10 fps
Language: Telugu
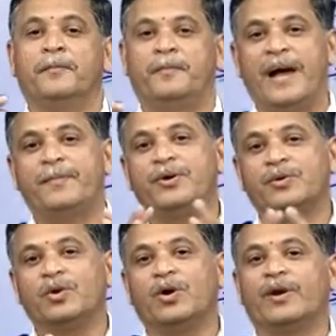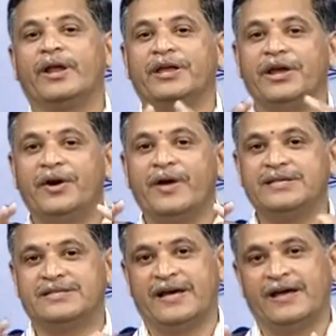పేపర్ టూలో ఉన్న ఏడు
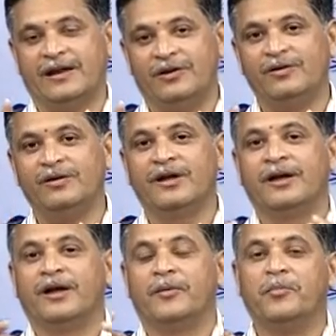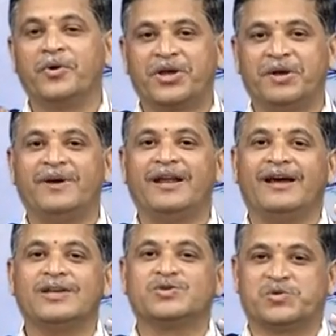అధ్యాయాల్లో ముఖ్యమైన
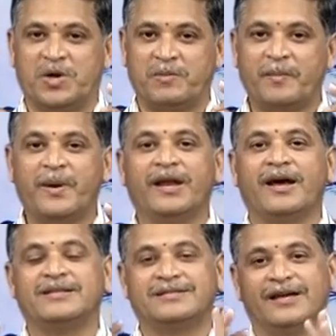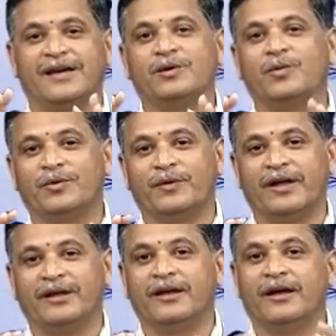సులభమైన అధ్యాయాలు కొన్ని
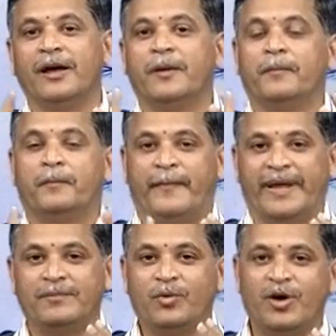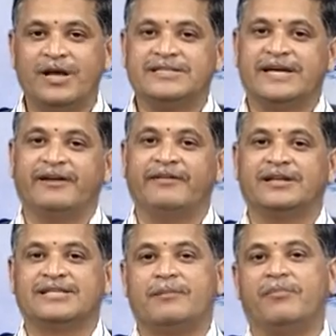ఉన్నాయి పదమూడో అధ్యాయమైన
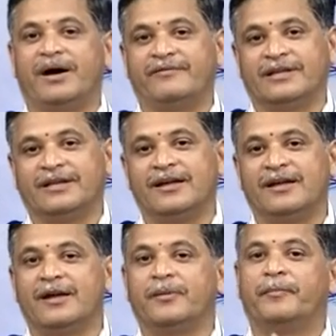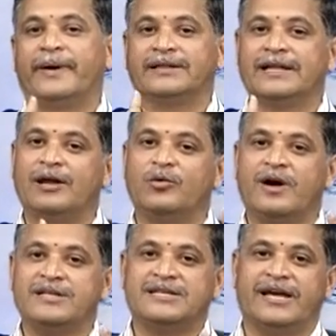సంభావ్యత పద్నాలుగో
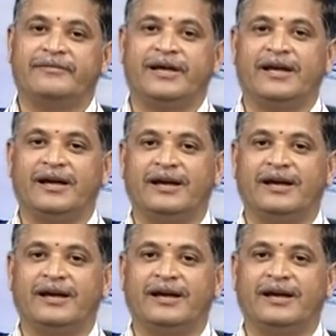అధ్యాయమైన